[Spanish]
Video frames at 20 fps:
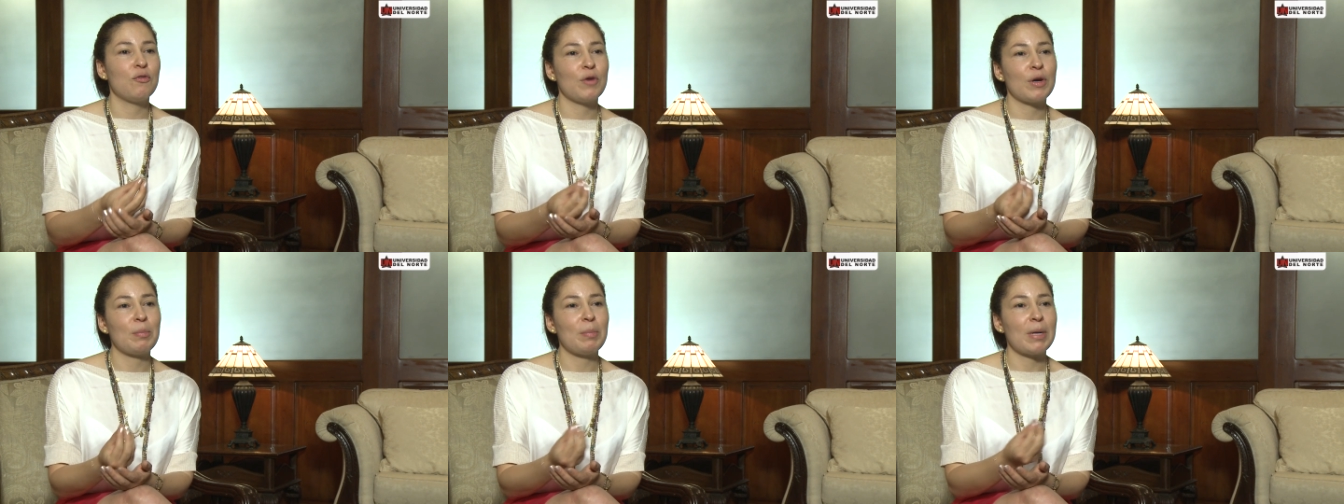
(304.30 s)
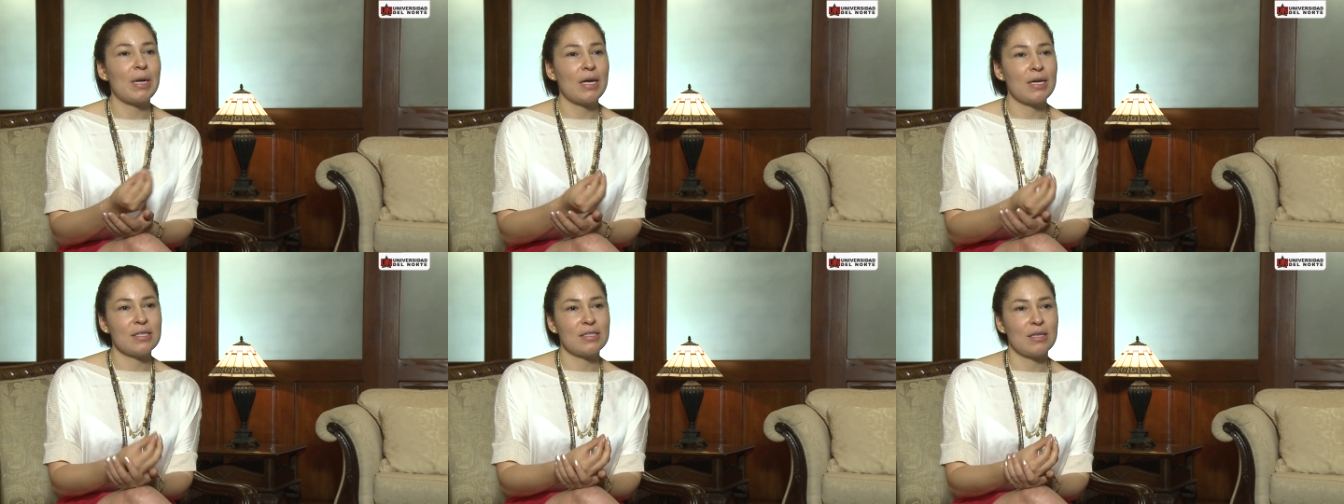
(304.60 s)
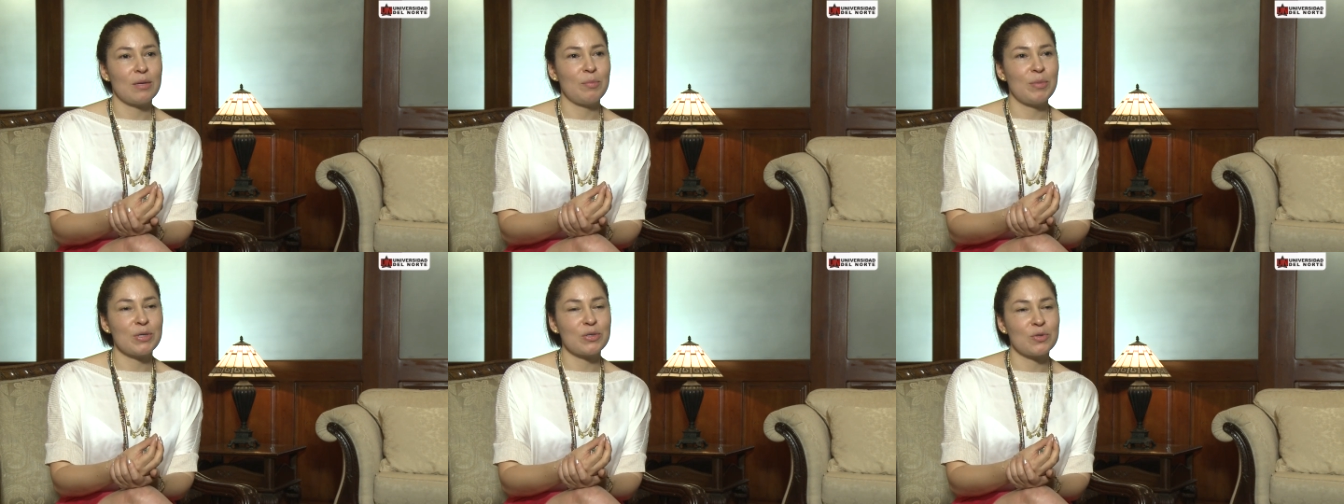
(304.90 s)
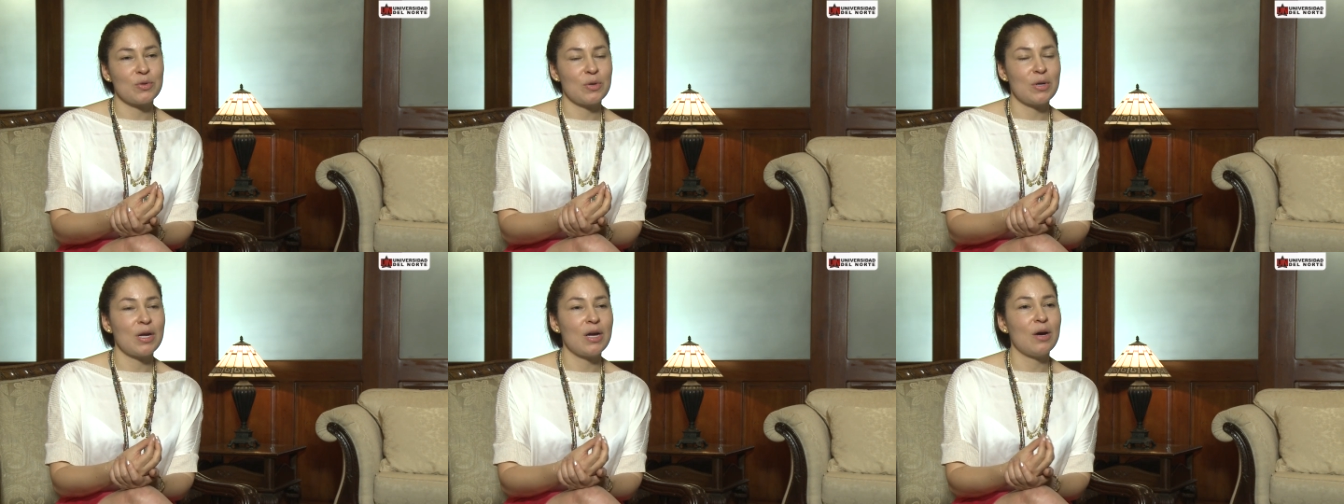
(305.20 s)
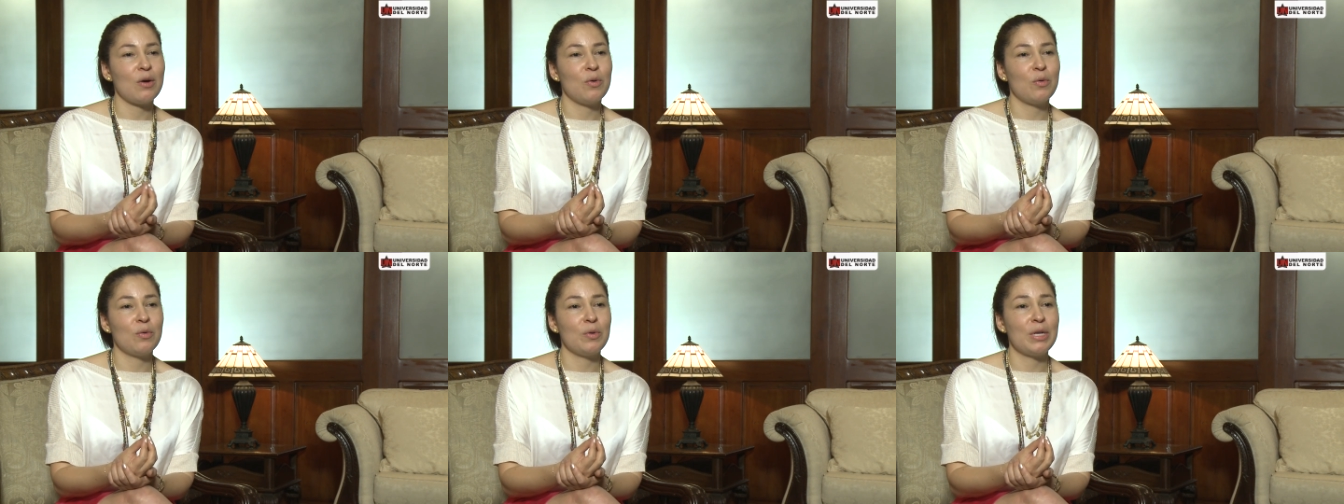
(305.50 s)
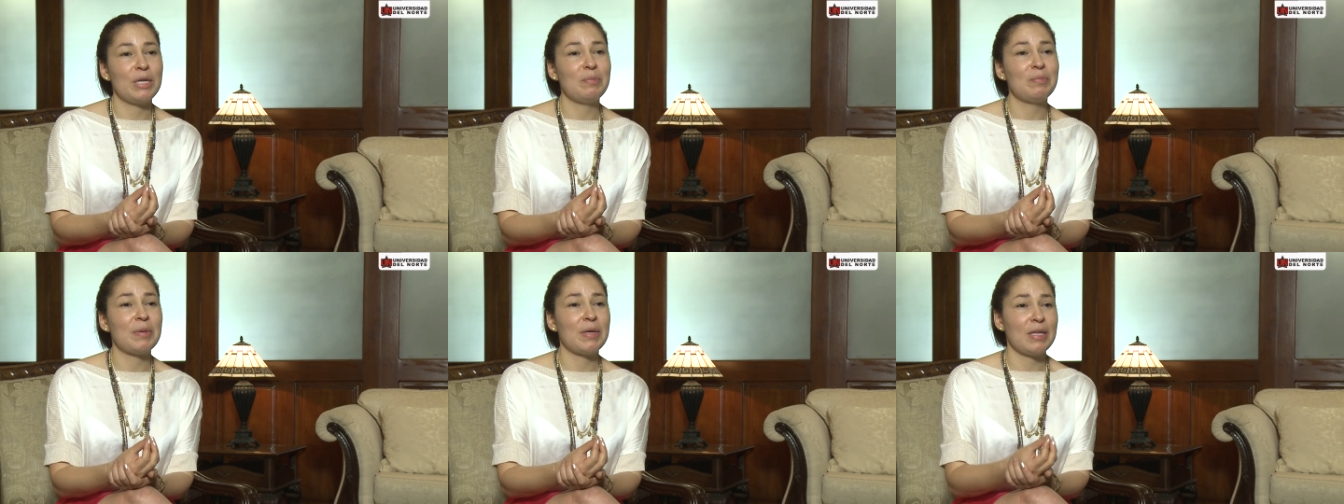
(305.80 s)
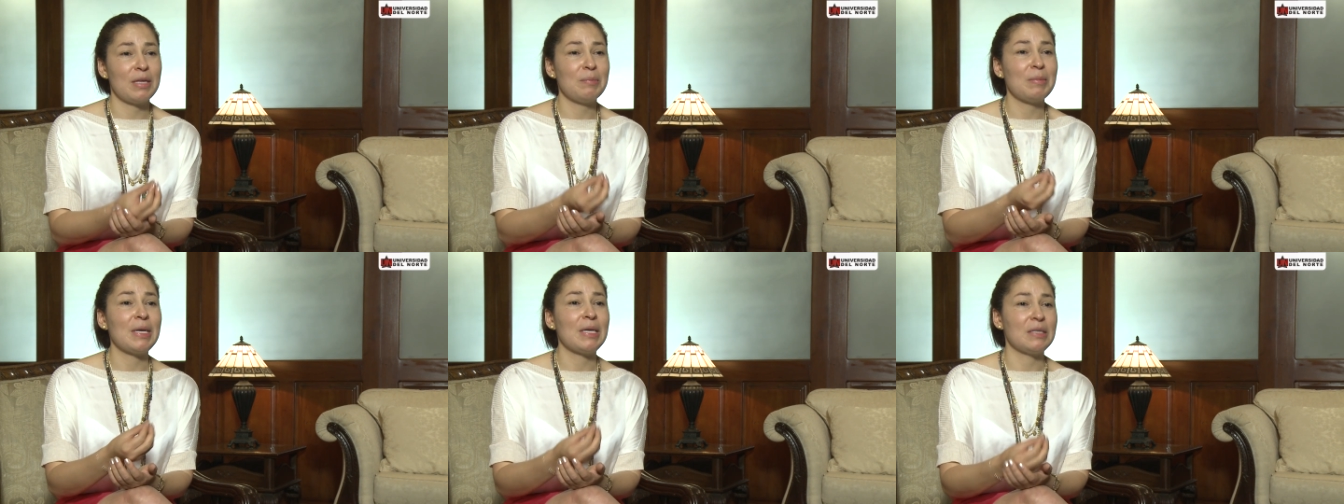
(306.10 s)
fue para esta persona un
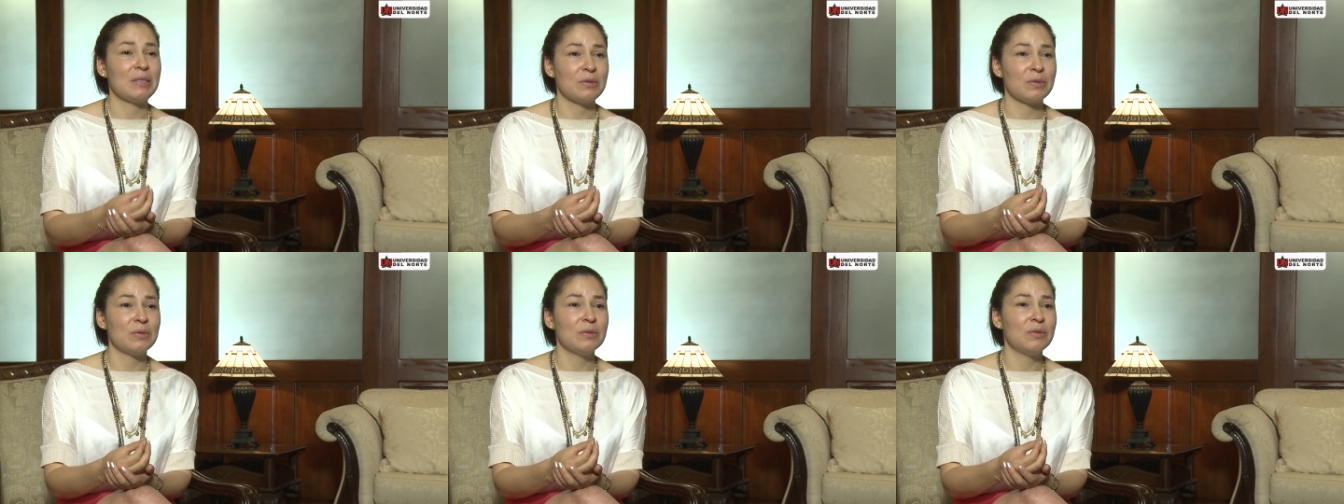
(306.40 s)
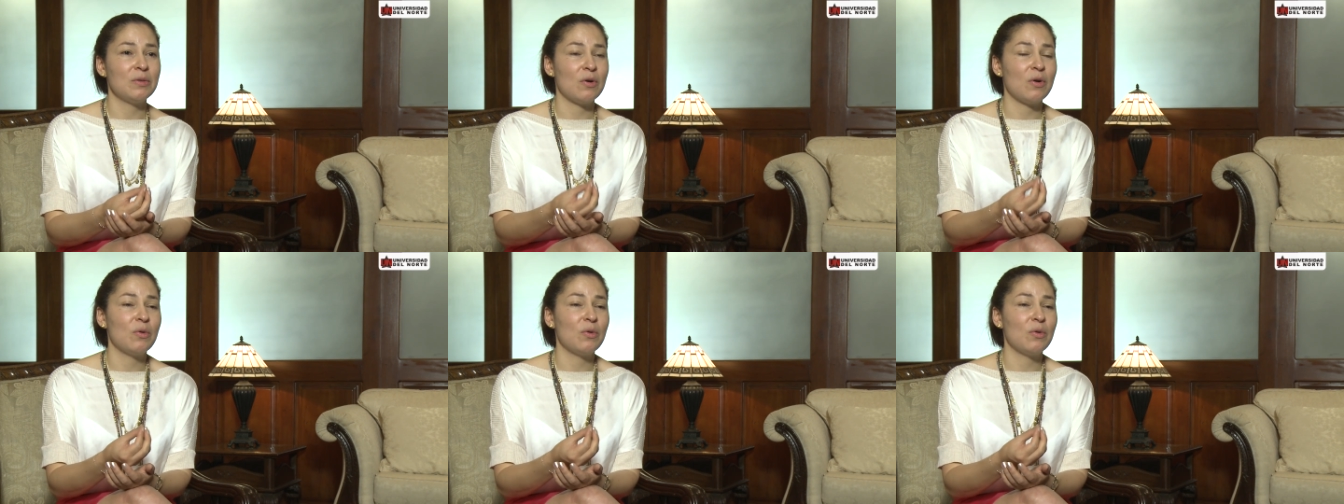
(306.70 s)
impedimento